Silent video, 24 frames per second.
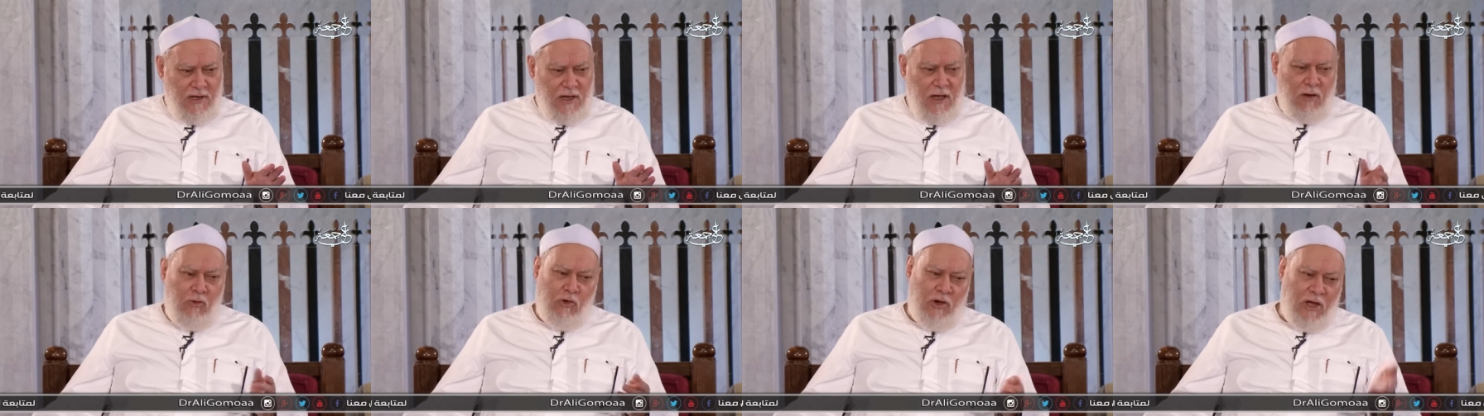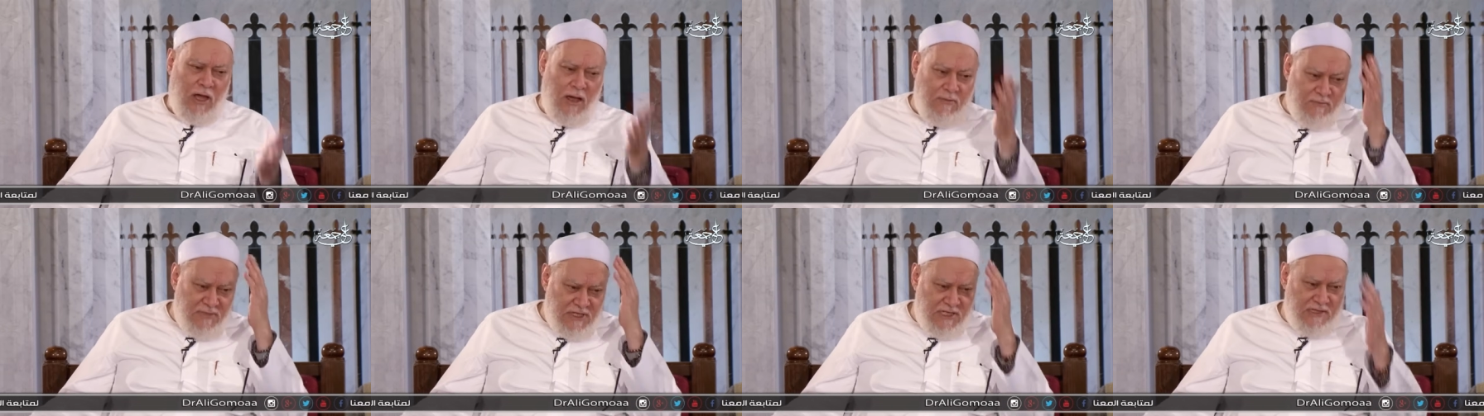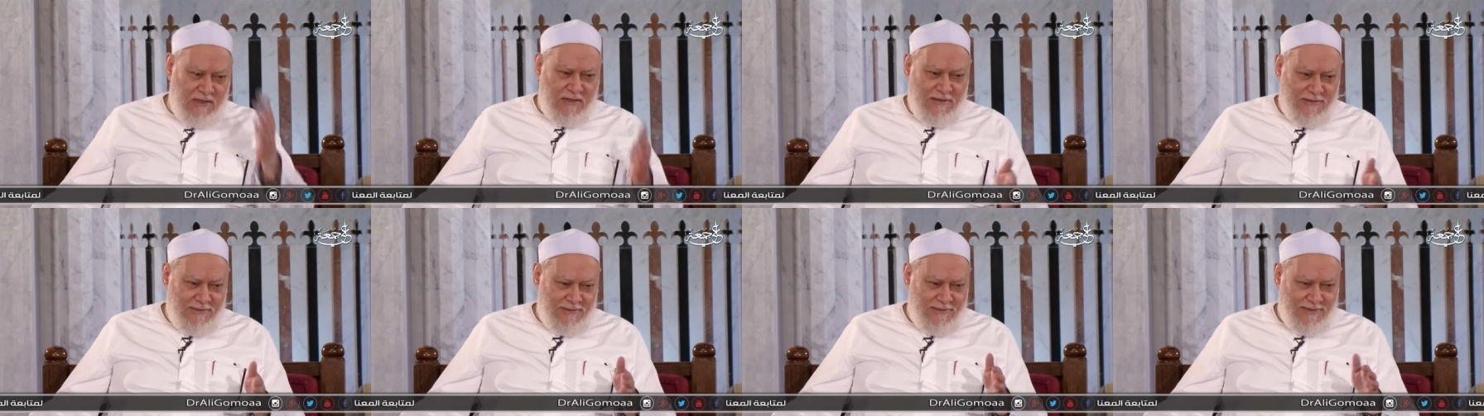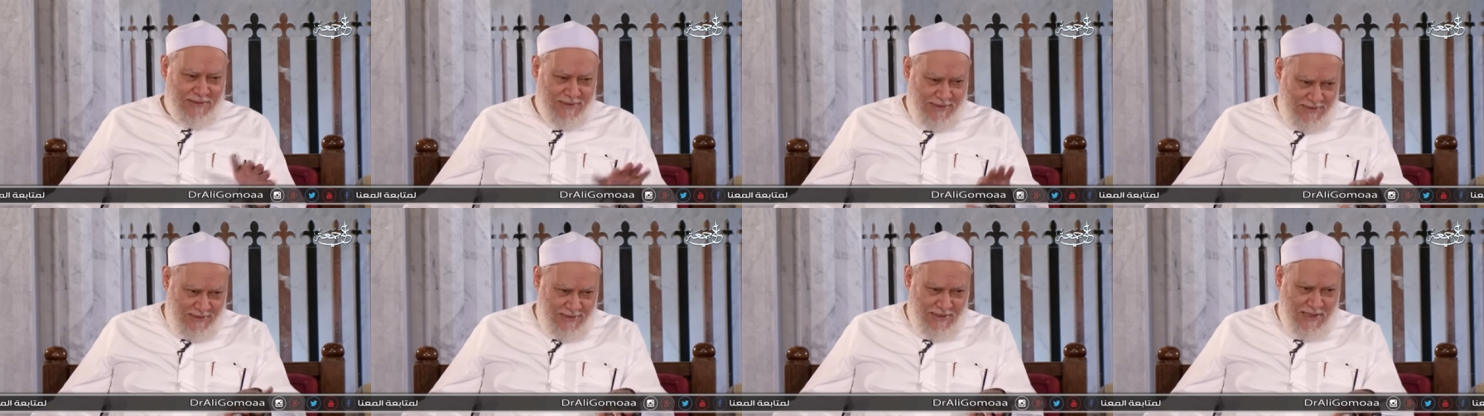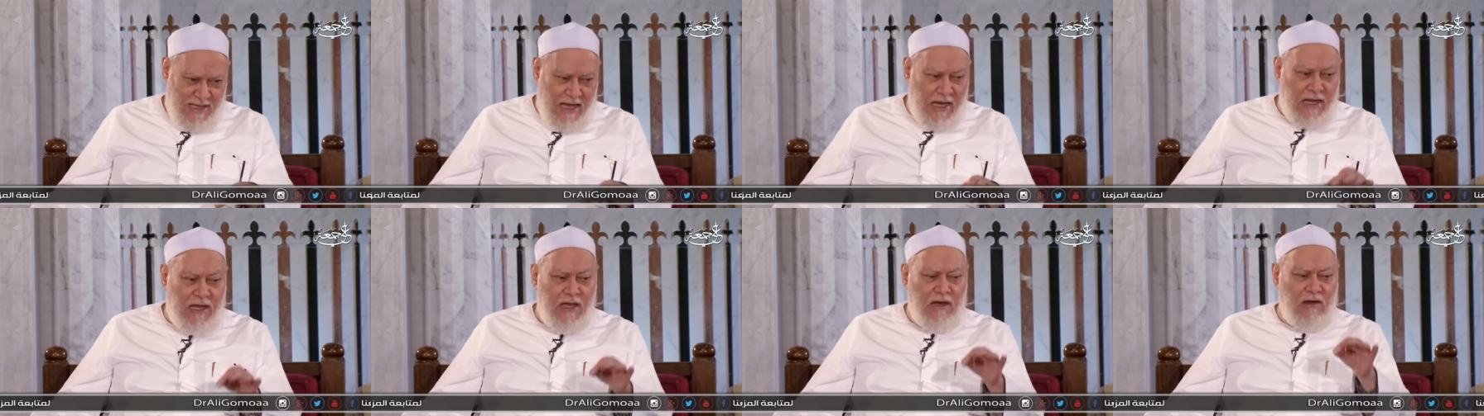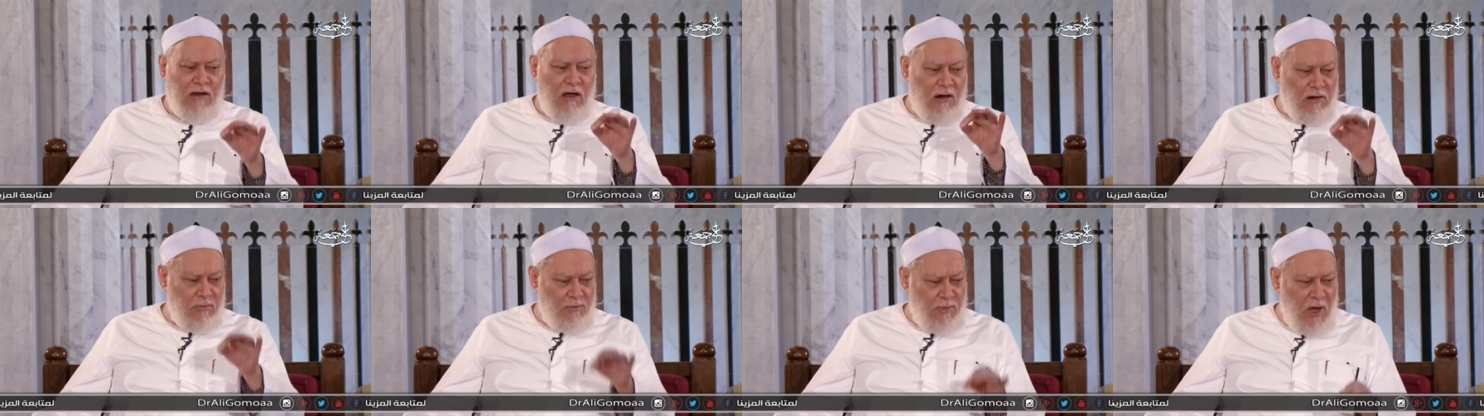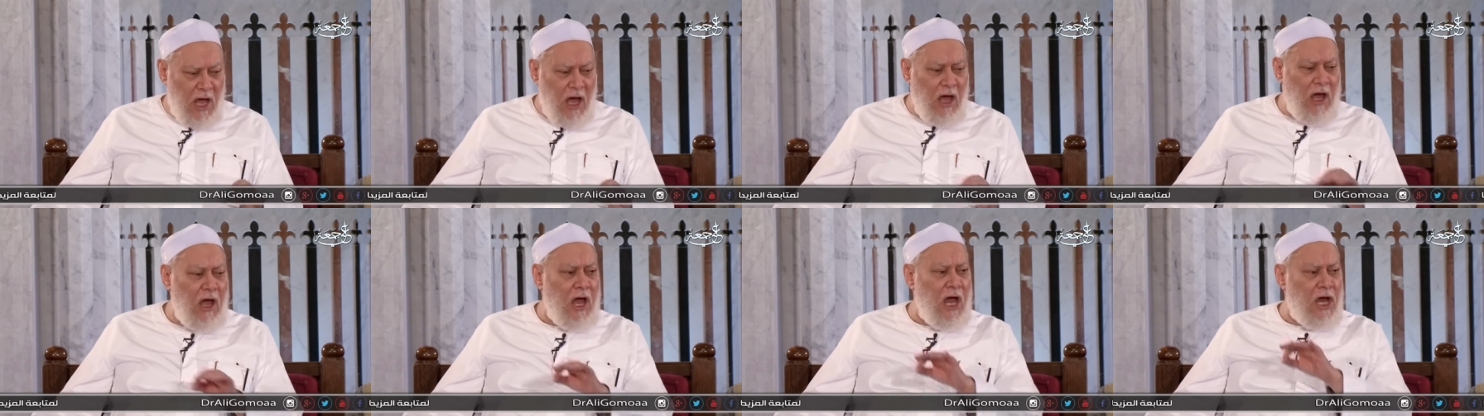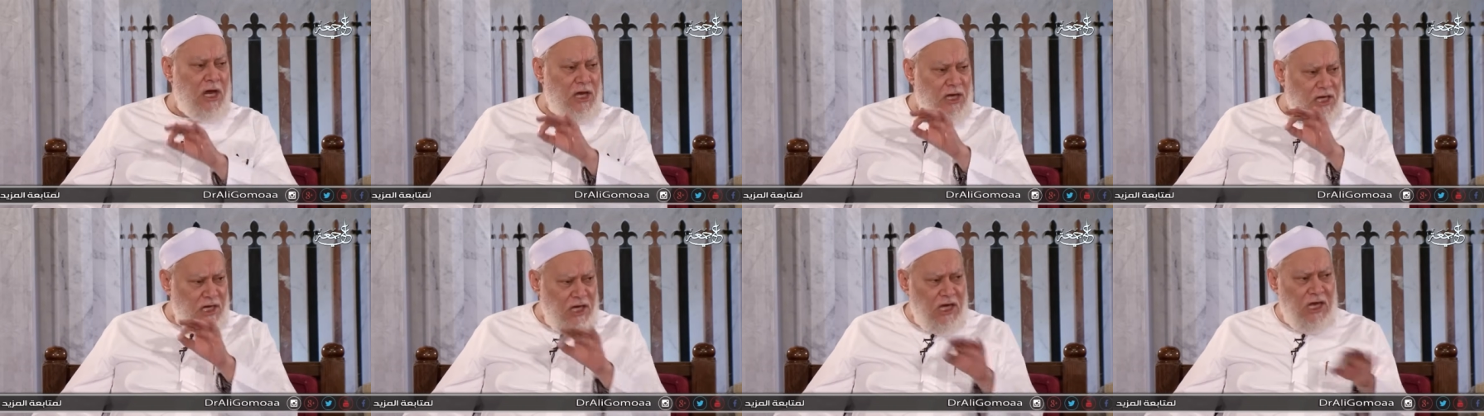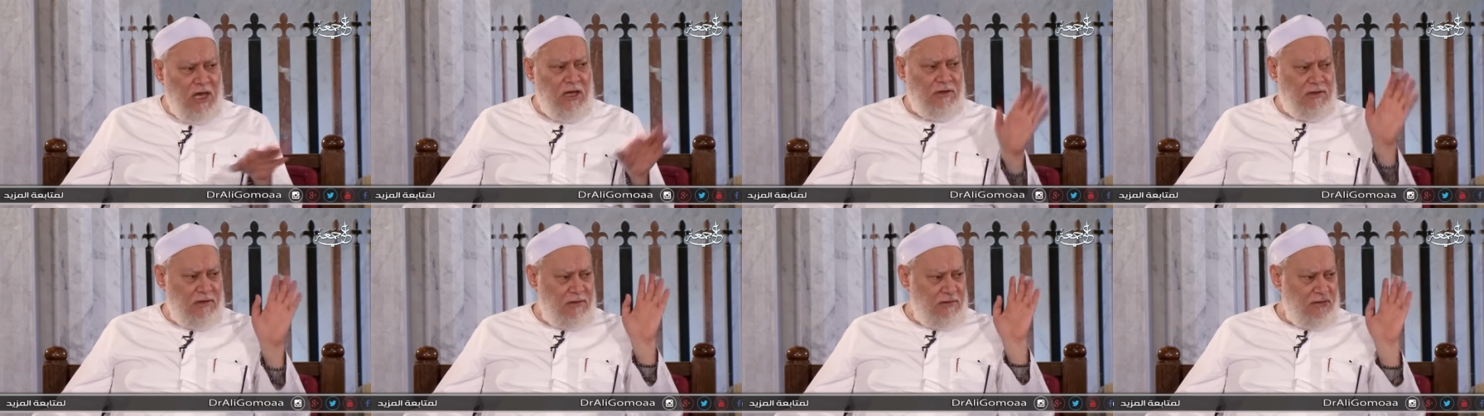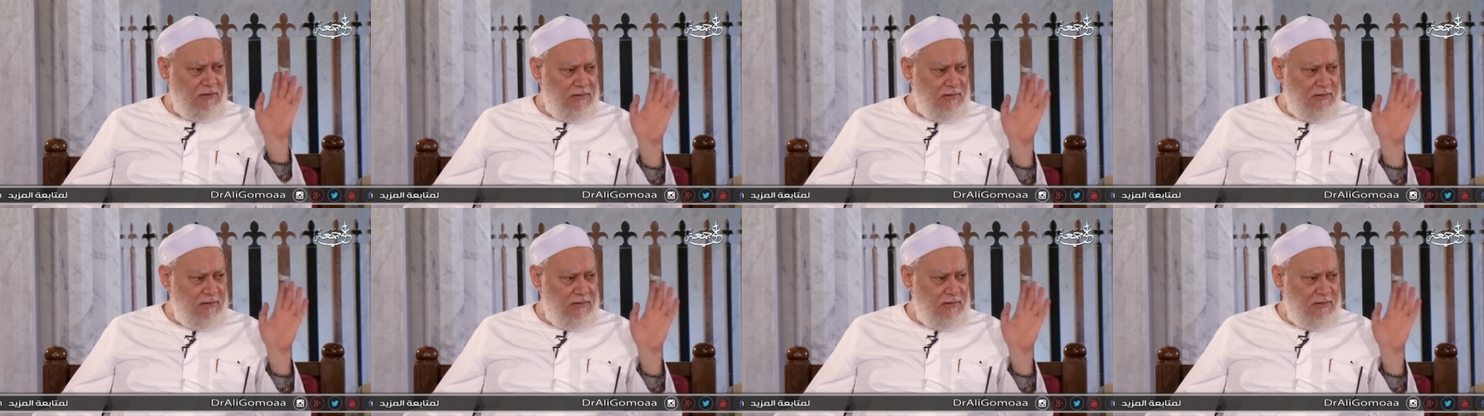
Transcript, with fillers: او خمسه لكن أربعة أكيد